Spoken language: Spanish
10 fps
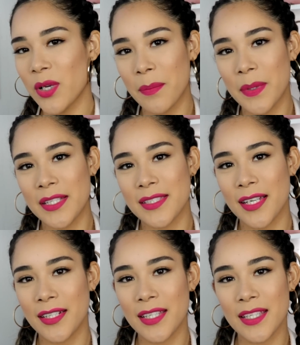lo que
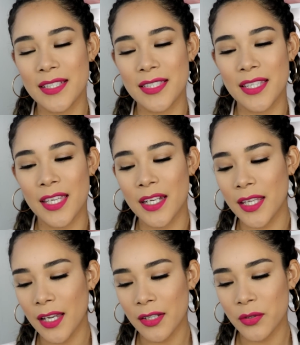piensan. Y si quieren
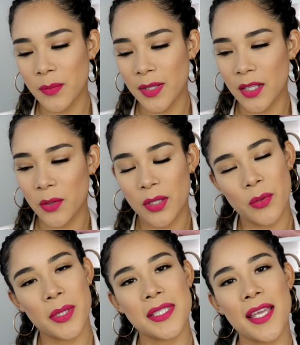que haga otro video de
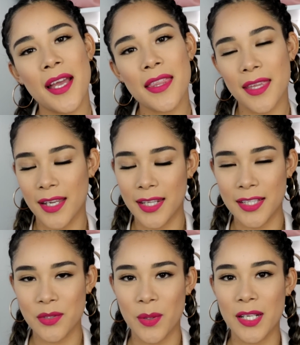lo que sea, dejen
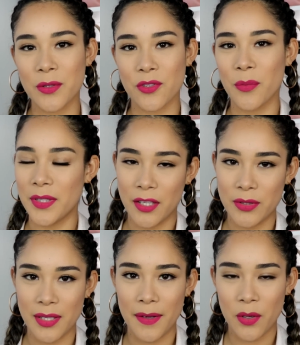eso en los
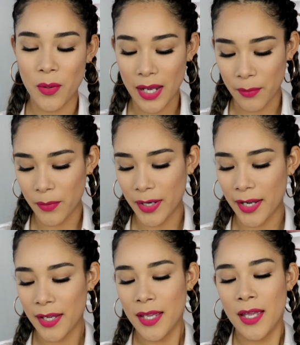comentarios abajo.
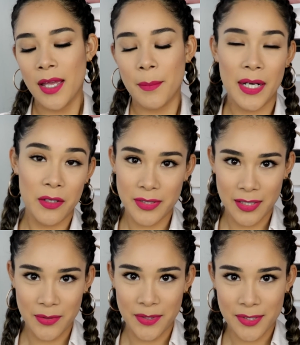Ahora, para los
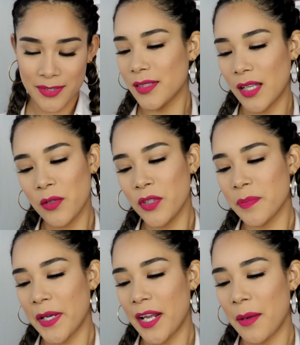saludos. Saludos
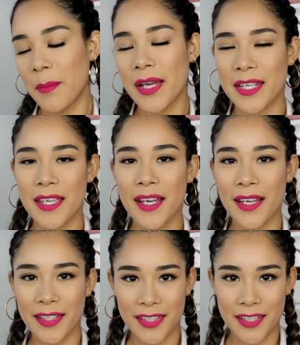para
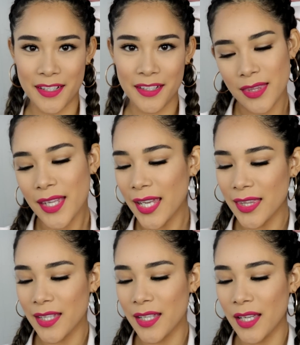María Aguirre,
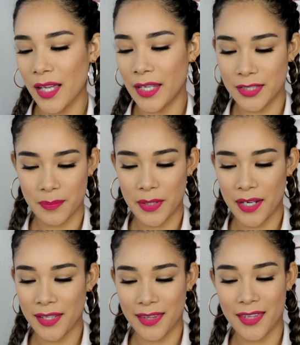Neidy
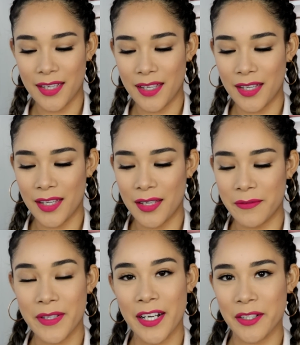Espra de
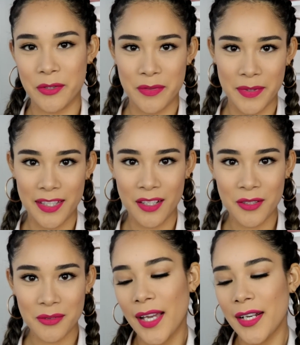Veracruz,
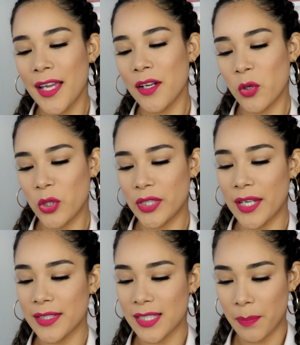México. Ana
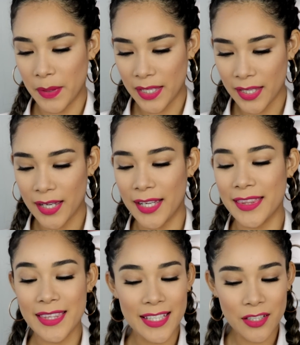J. Cepeda
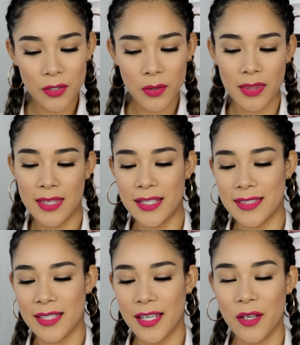Andino
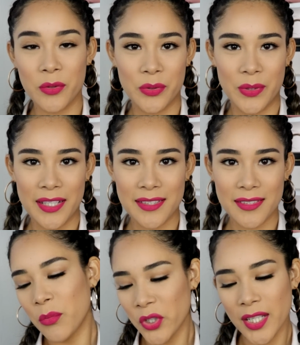desde Honduras.
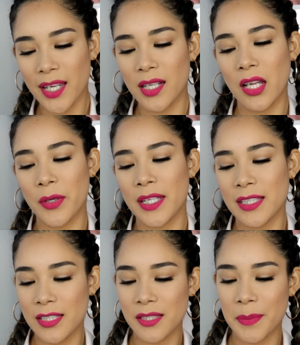Mónica Laura
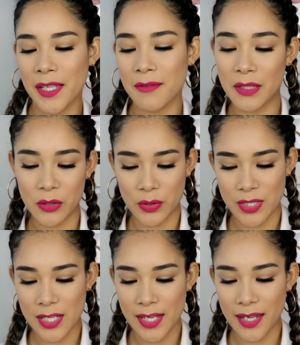Quispe
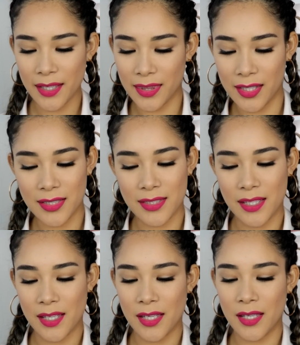Ventosilla
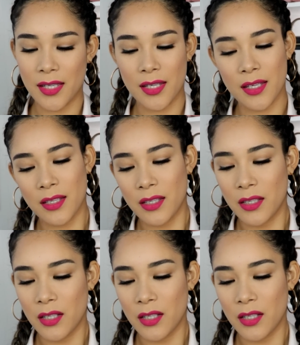desde...